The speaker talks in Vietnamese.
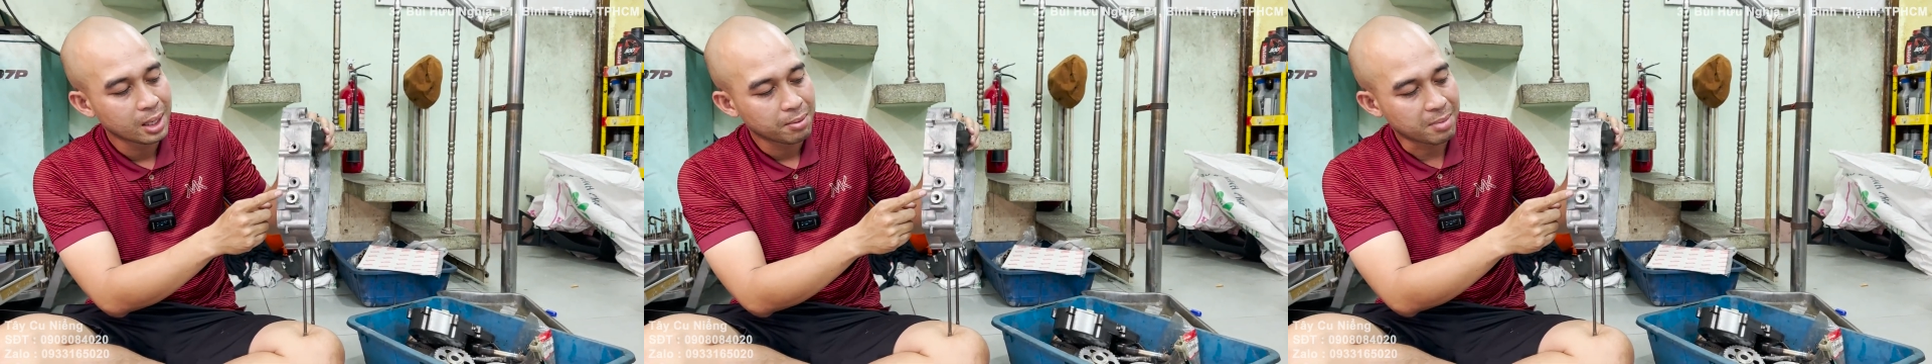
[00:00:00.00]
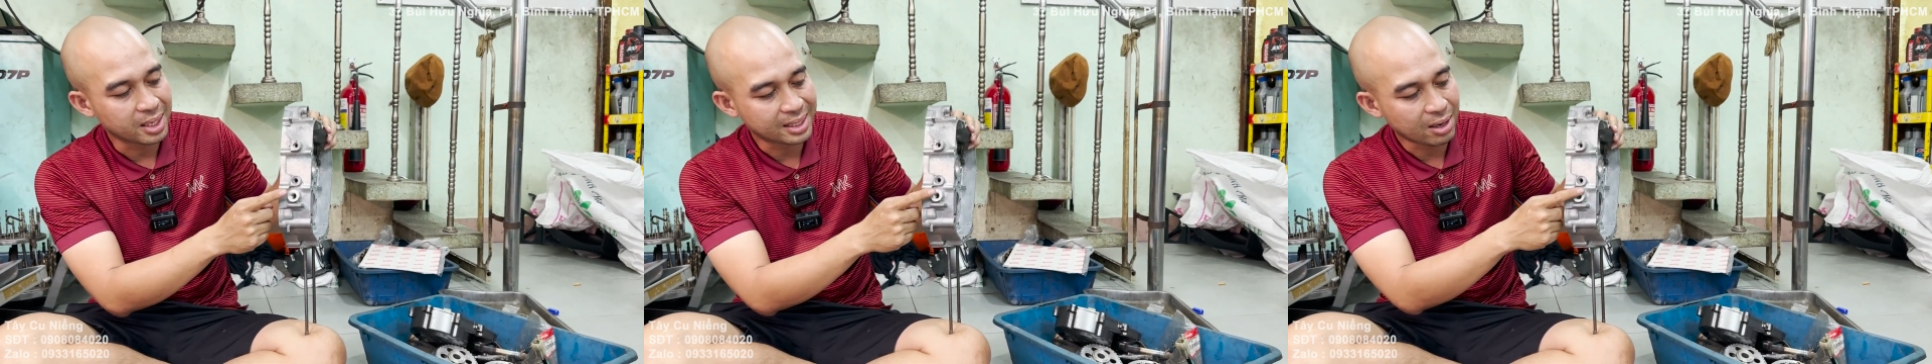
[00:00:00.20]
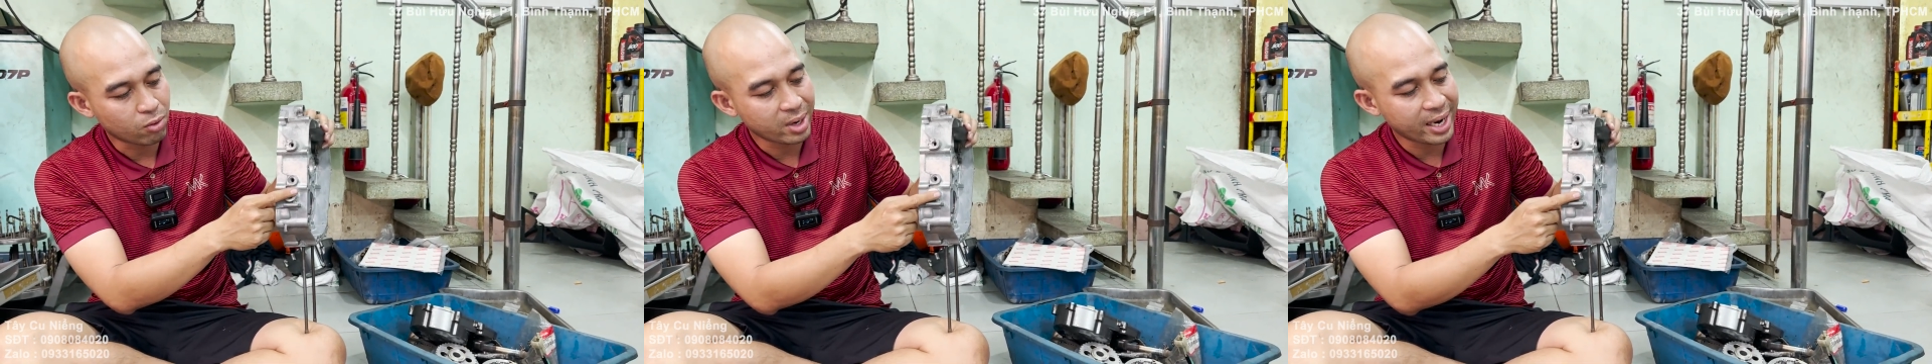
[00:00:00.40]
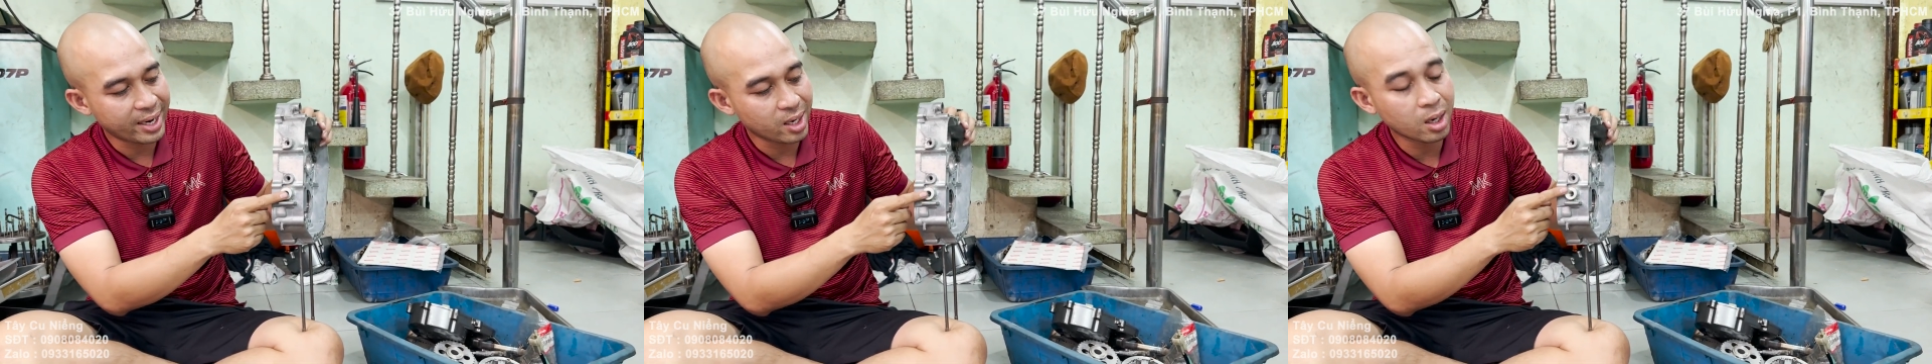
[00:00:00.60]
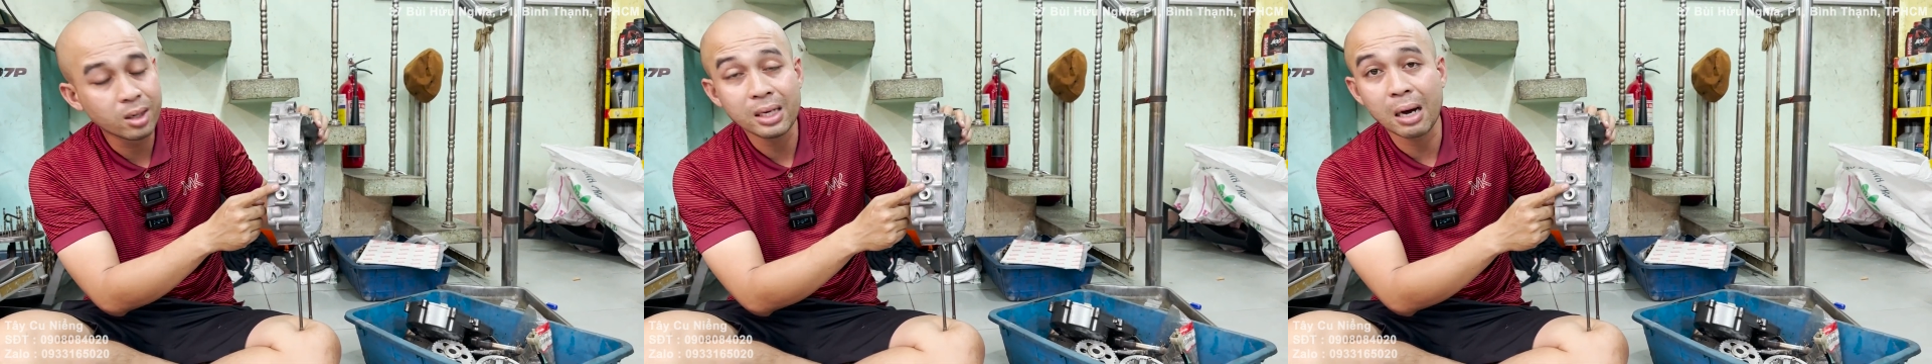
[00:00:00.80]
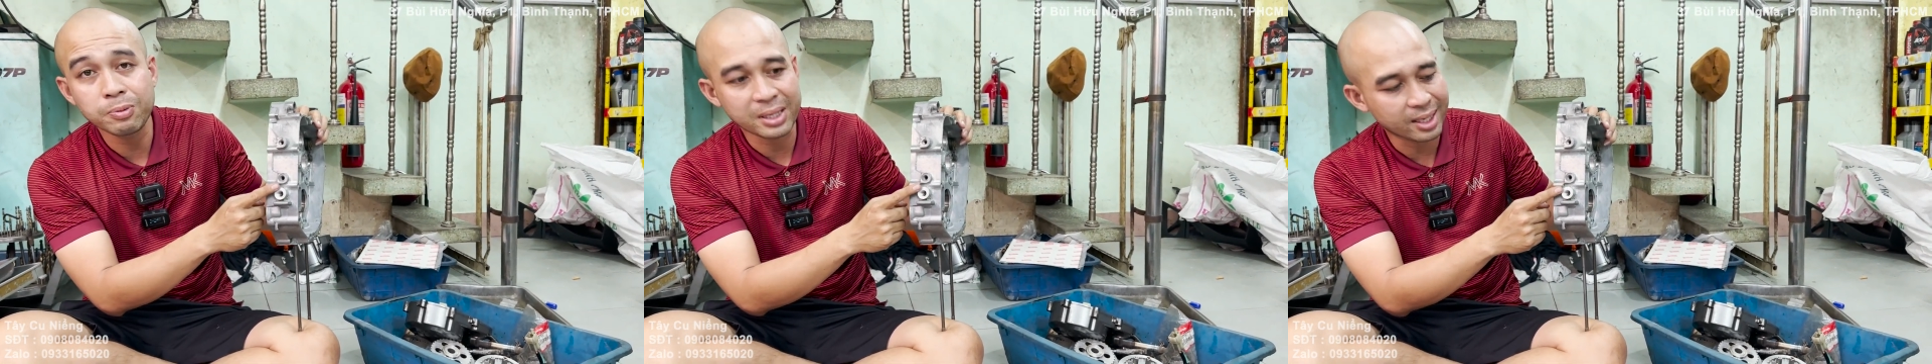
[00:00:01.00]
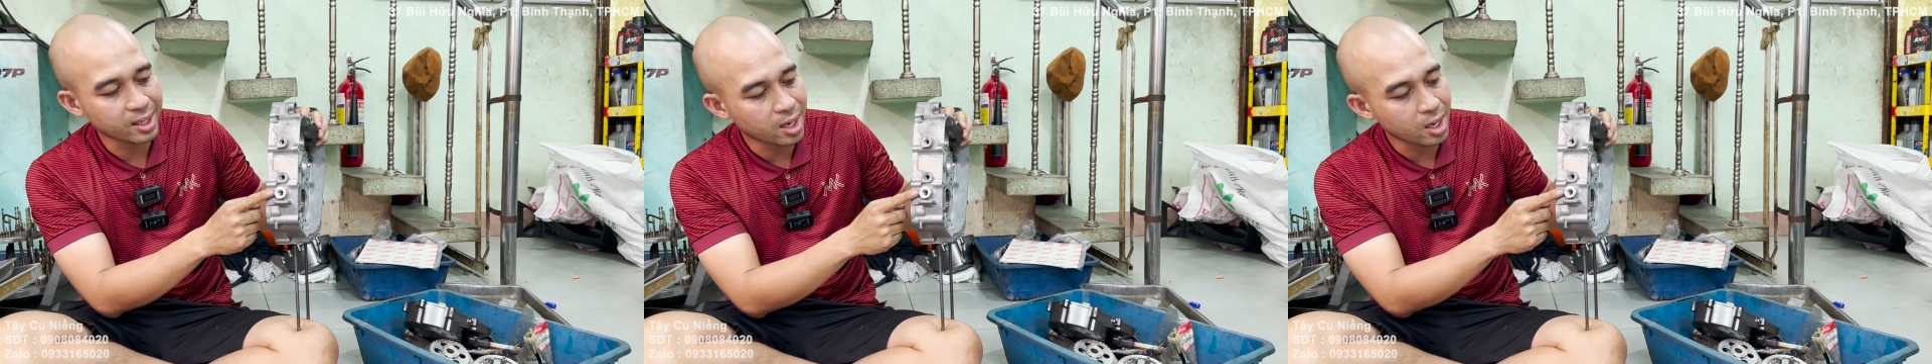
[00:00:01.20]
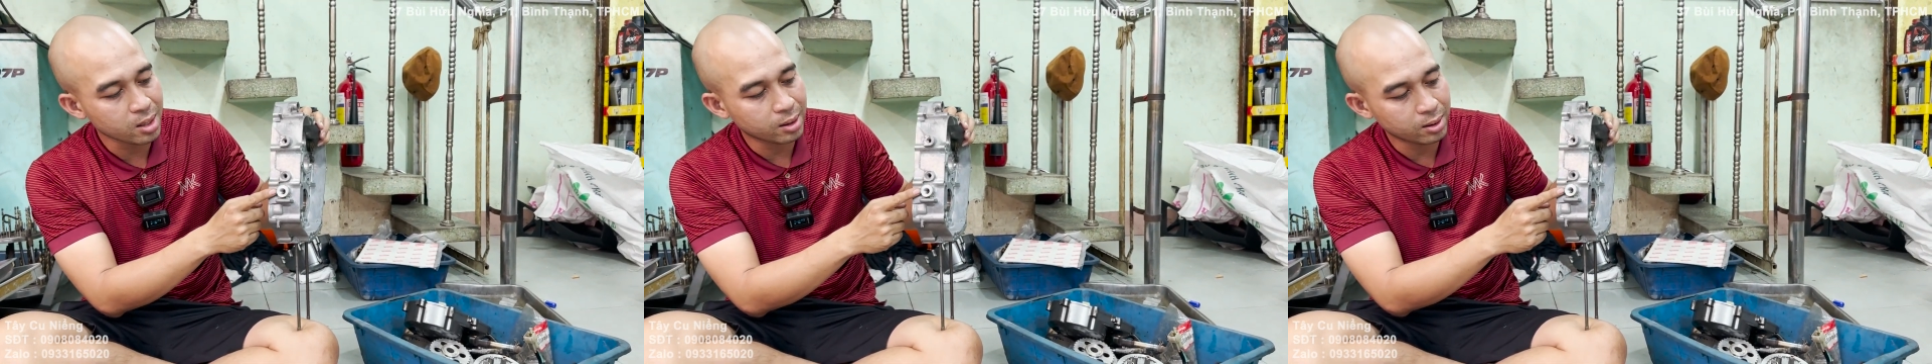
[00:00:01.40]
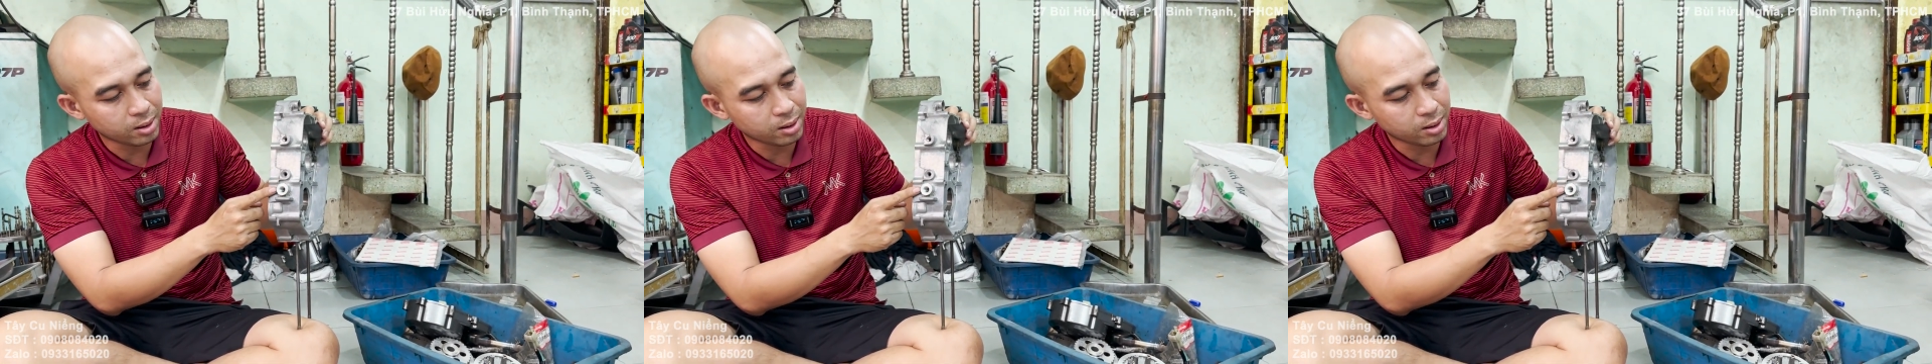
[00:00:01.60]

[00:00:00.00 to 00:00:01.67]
mà sau này nó hư ốc sản nhớt